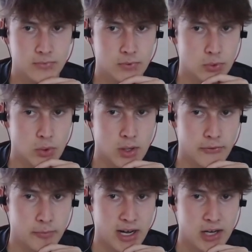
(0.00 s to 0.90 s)
Hoch
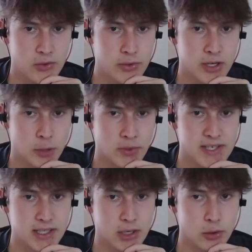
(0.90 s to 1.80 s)
auf Baku, der kommt
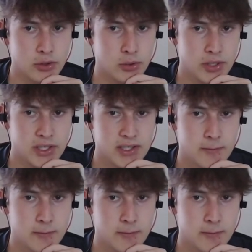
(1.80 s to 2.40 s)
tatsächlich auch durch.